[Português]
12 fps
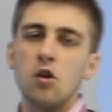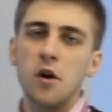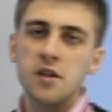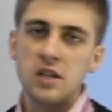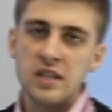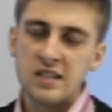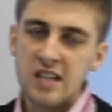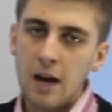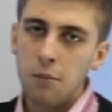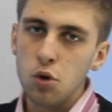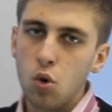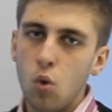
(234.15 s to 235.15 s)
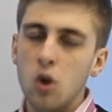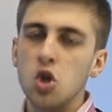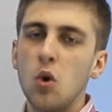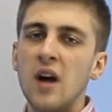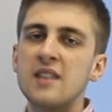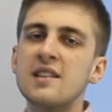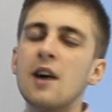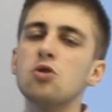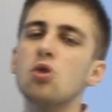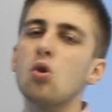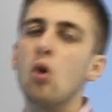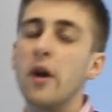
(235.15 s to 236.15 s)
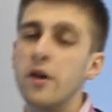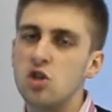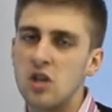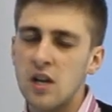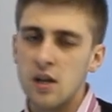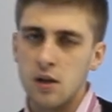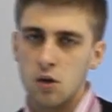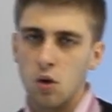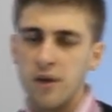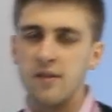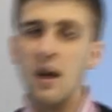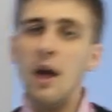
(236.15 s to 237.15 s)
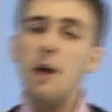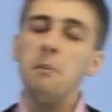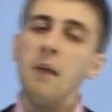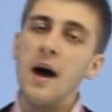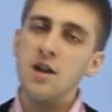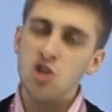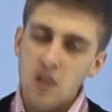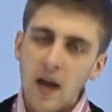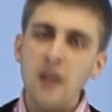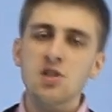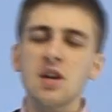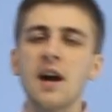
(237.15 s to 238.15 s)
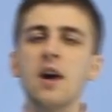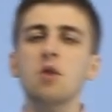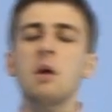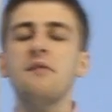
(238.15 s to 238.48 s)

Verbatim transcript: noite de sábado quando um assalto ocorreu em Xereder. Dois marginais chegaram